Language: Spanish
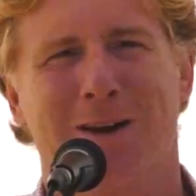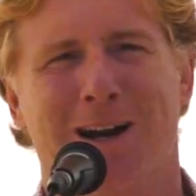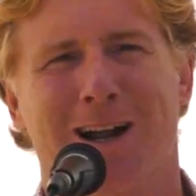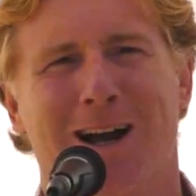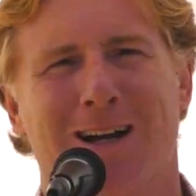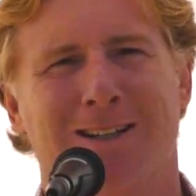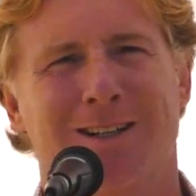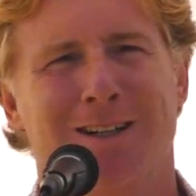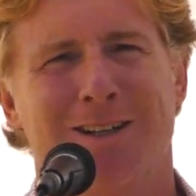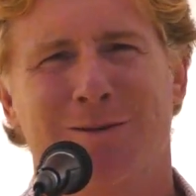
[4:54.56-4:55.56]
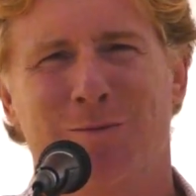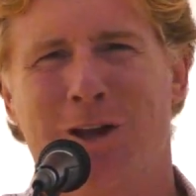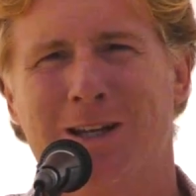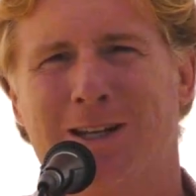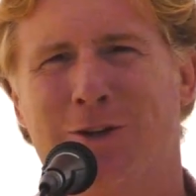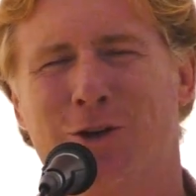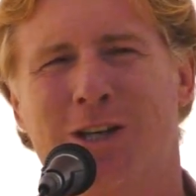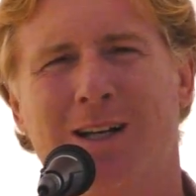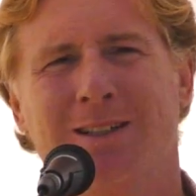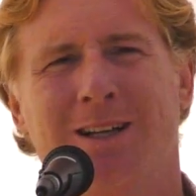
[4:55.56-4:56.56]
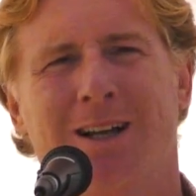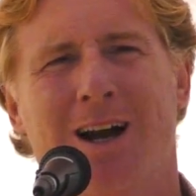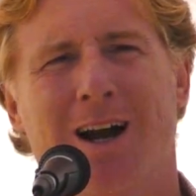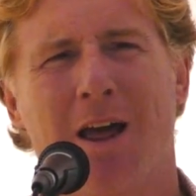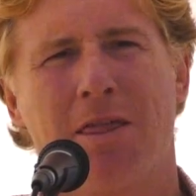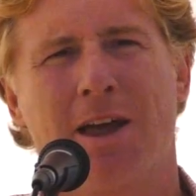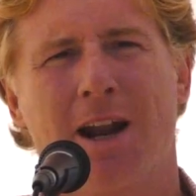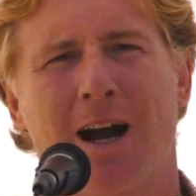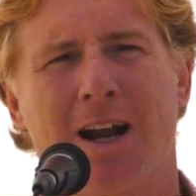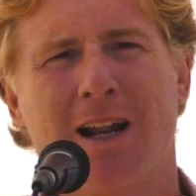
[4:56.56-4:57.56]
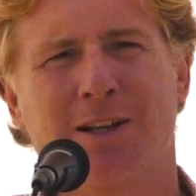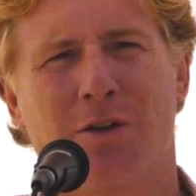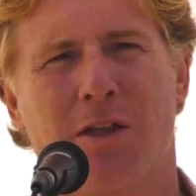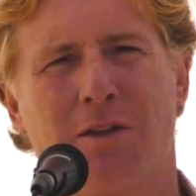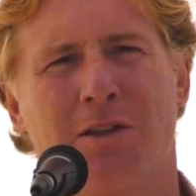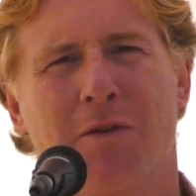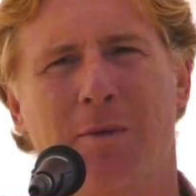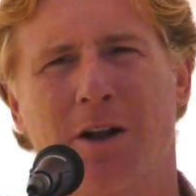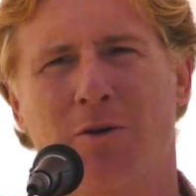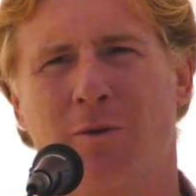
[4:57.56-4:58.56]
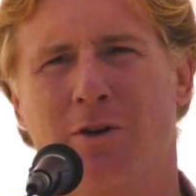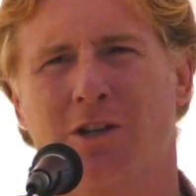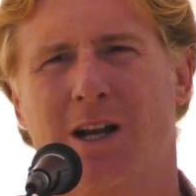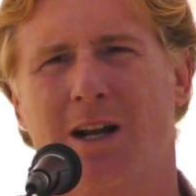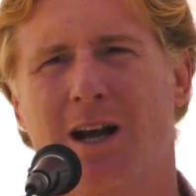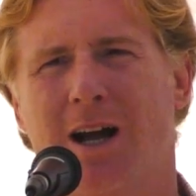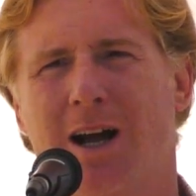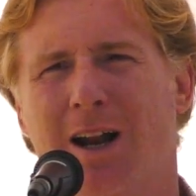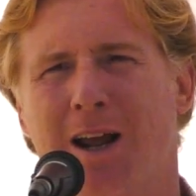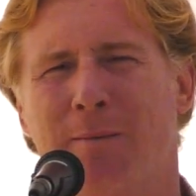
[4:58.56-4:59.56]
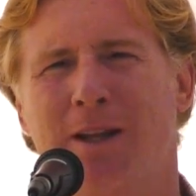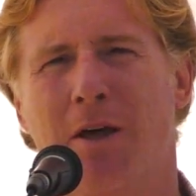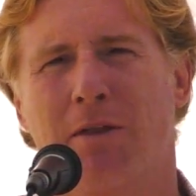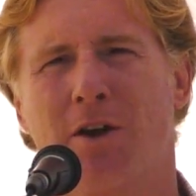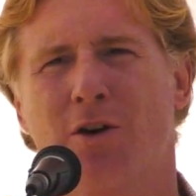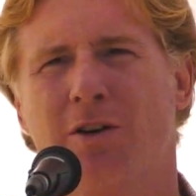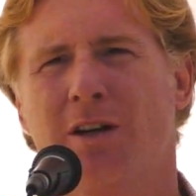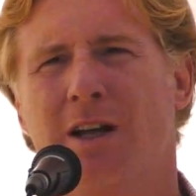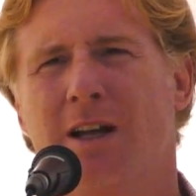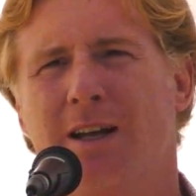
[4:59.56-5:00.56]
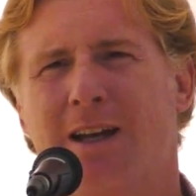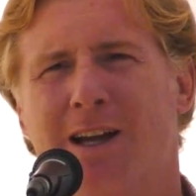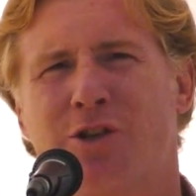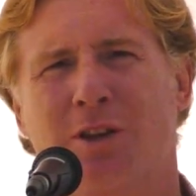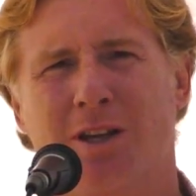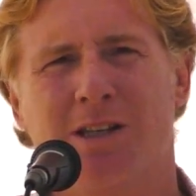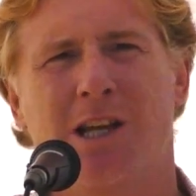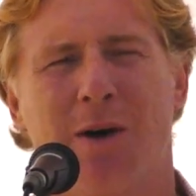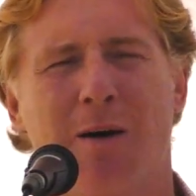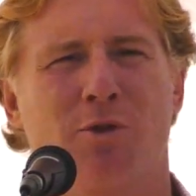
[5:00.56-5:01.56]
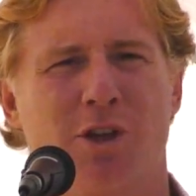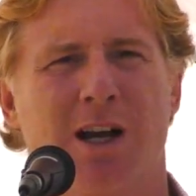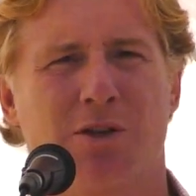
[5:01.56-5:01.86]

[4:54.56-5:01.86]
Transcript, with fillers: manera muy exitosa. Agradecer a Ana y la Asociación de Familias Numerosas la, invitación que ha hecho extensiva a muchas